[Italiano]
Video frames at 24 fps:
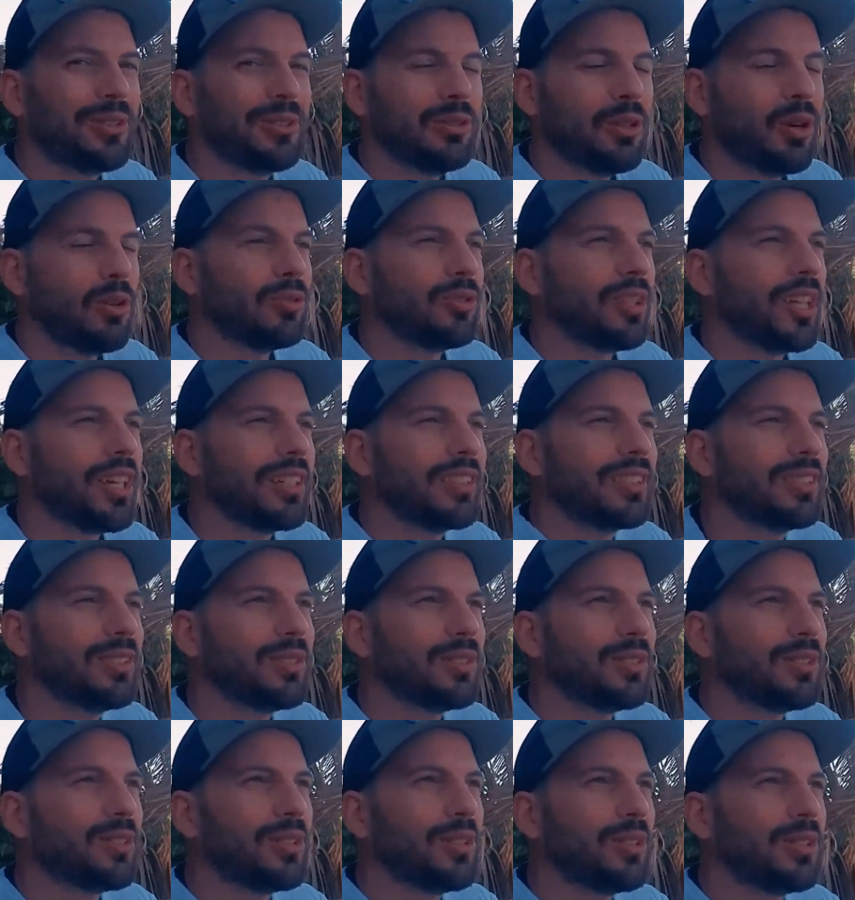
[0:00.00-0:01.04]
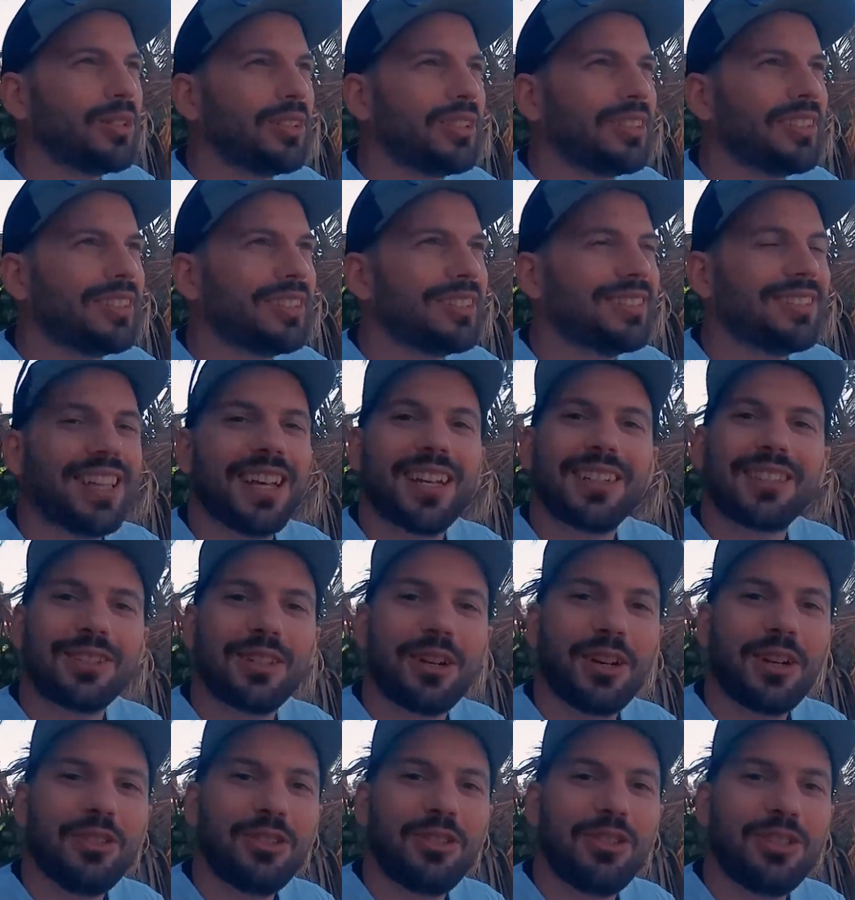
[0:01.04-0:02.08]
No, terzo. Terzo
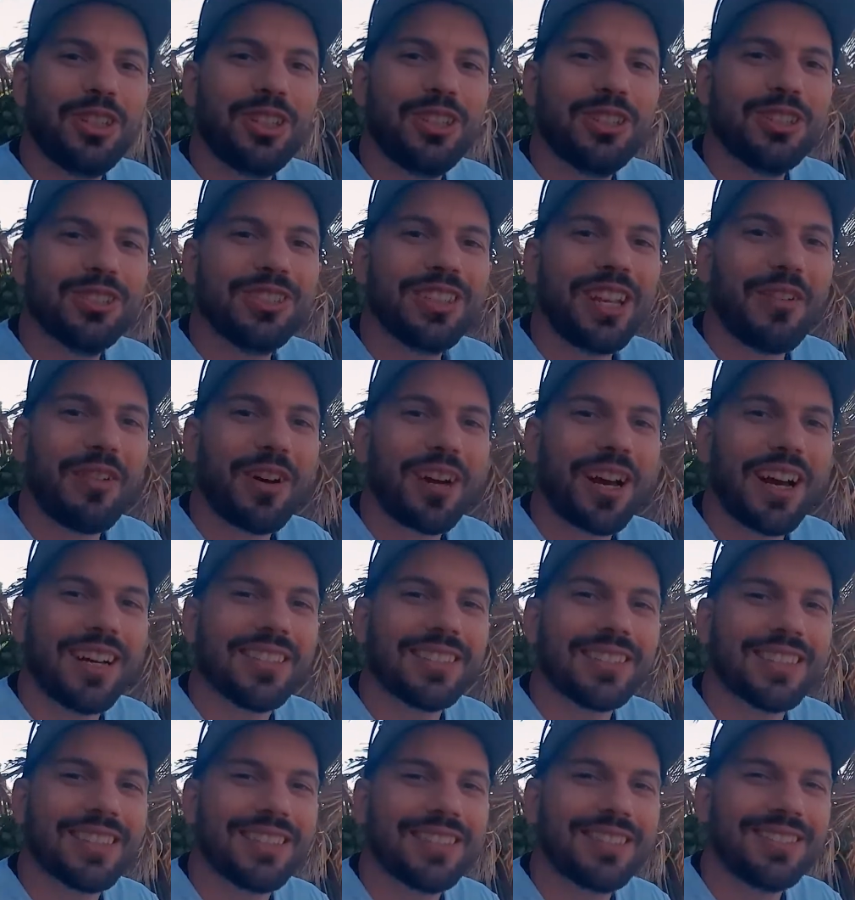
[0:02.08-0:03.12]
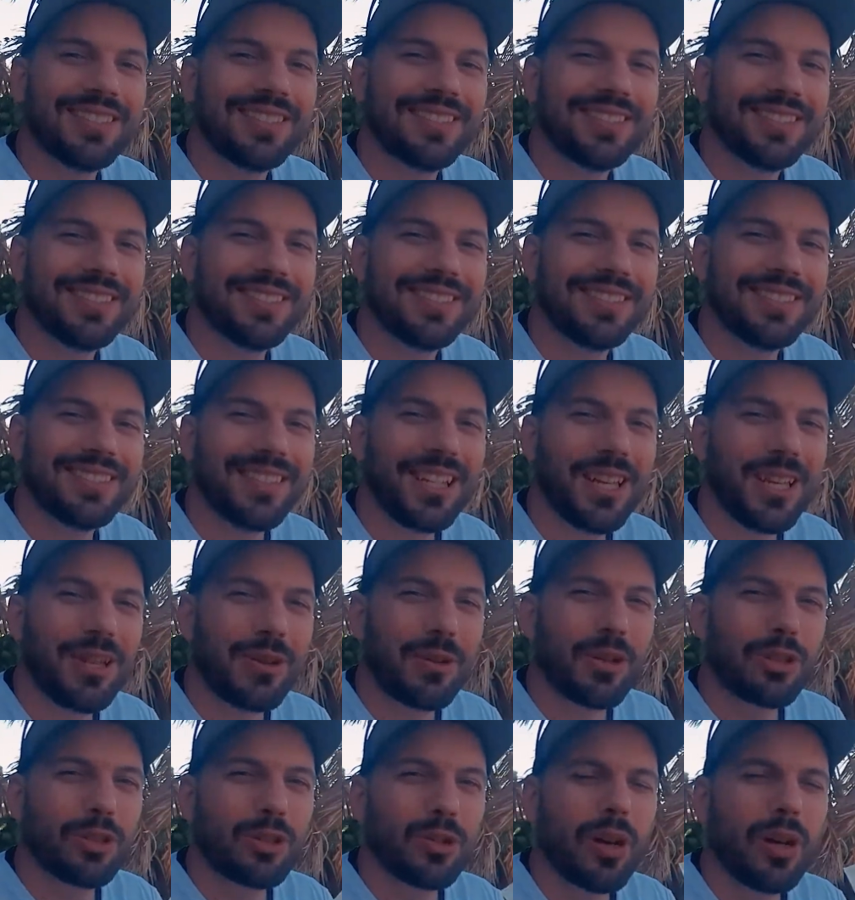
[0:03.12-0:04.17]
arancino della vacanza.
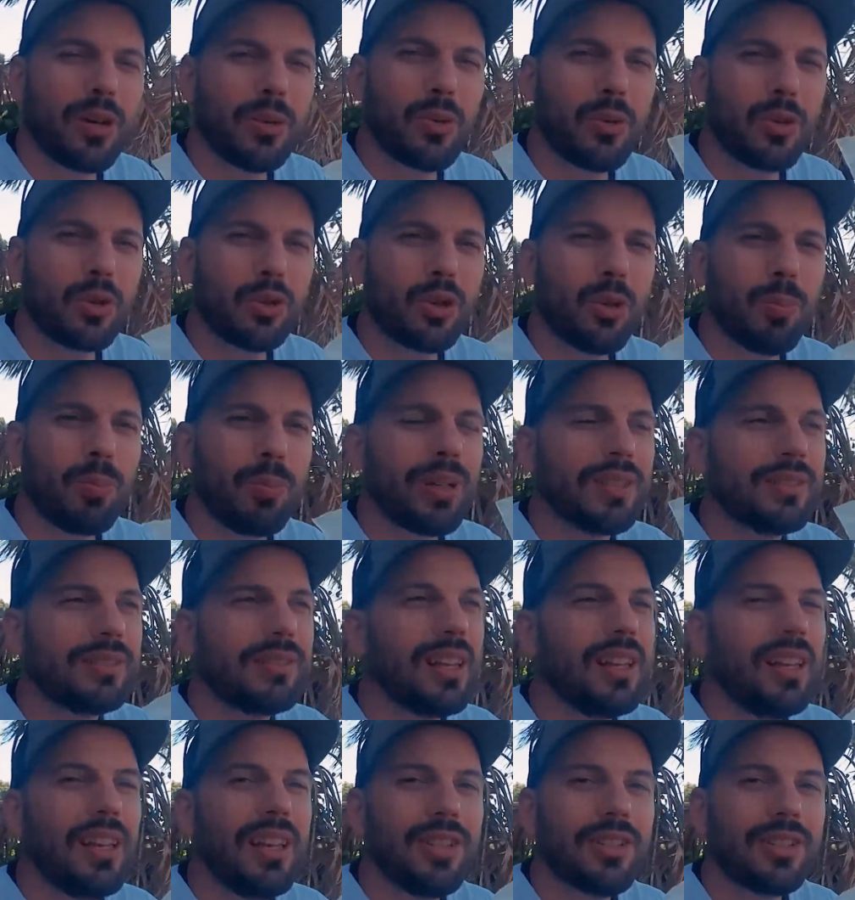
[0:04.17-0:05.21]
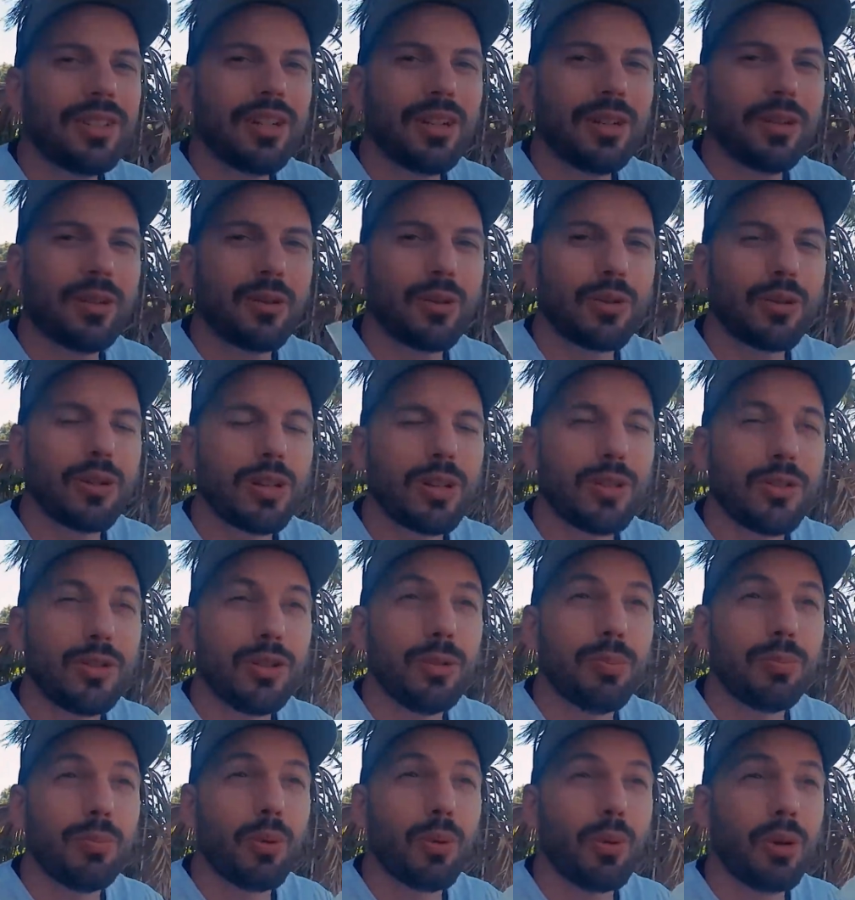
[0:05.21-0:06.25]
Questo qua ha gusto pantellisca con
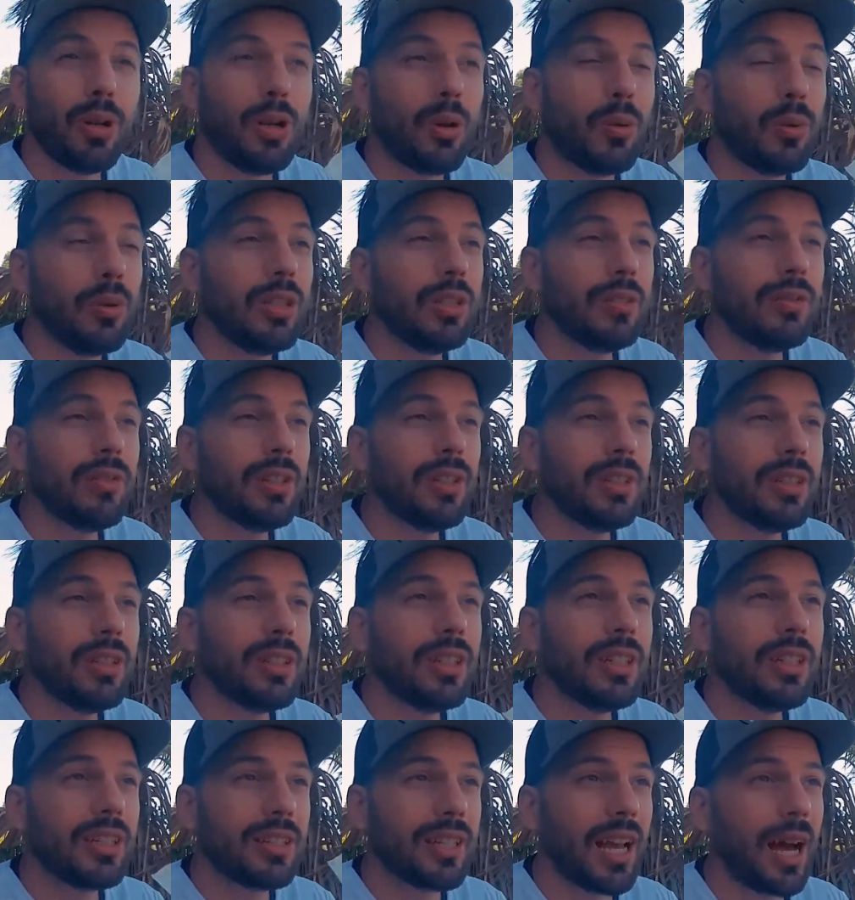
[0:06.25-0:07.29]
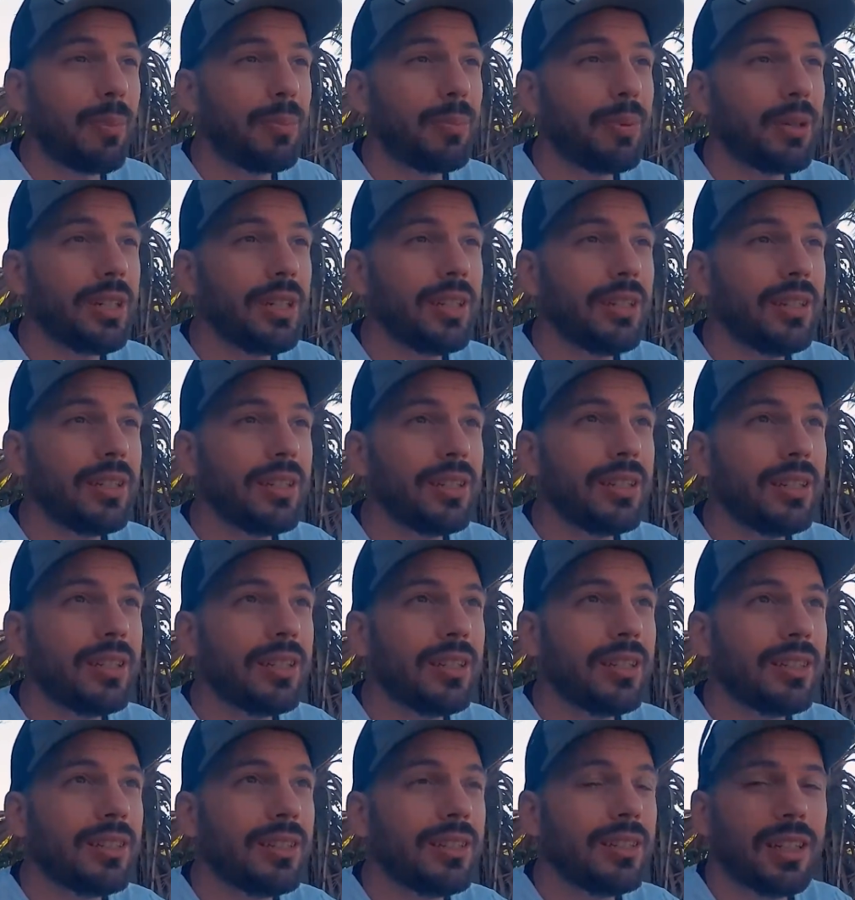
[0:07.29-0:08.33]
cipolle, olive, capperi
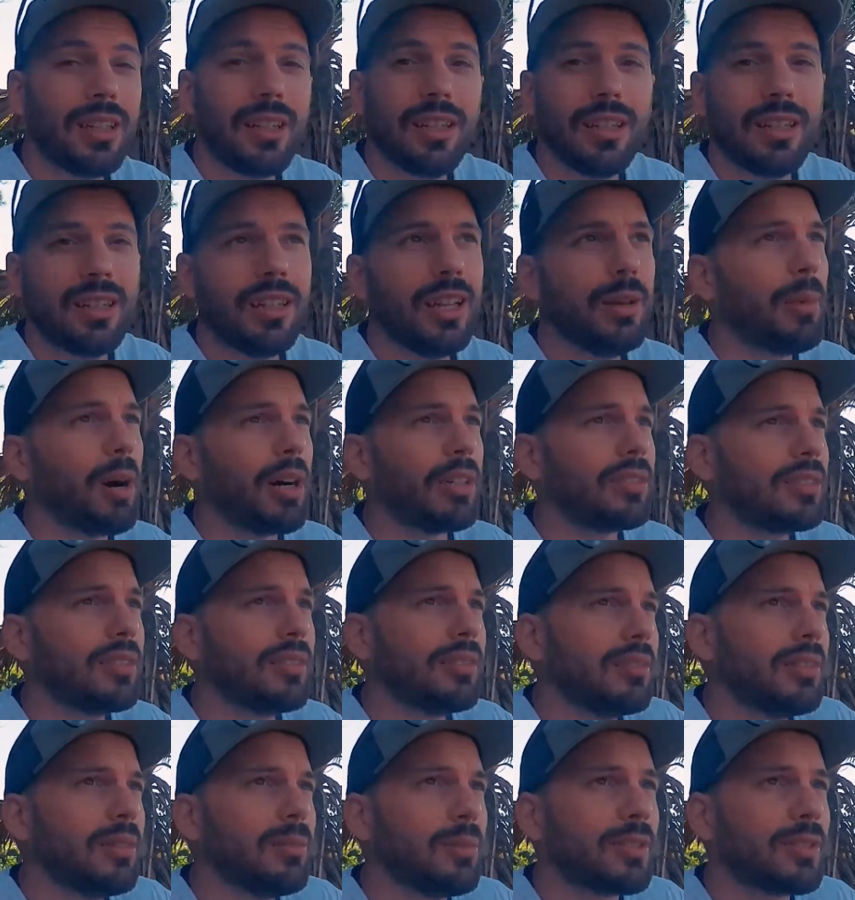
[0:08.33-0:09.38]
e basta, e